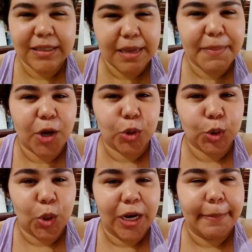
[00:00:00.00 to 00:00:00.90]
Sí, me
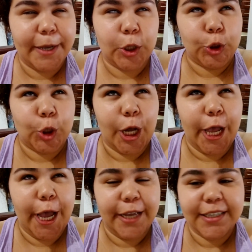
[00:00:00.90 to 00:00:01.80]
controlé, me
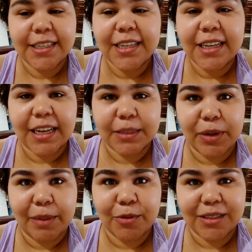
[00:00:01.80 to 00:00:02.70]
controlé. Les
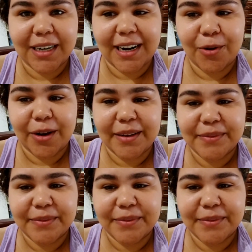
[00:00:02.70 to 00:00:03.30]
voy a mostrar ahora.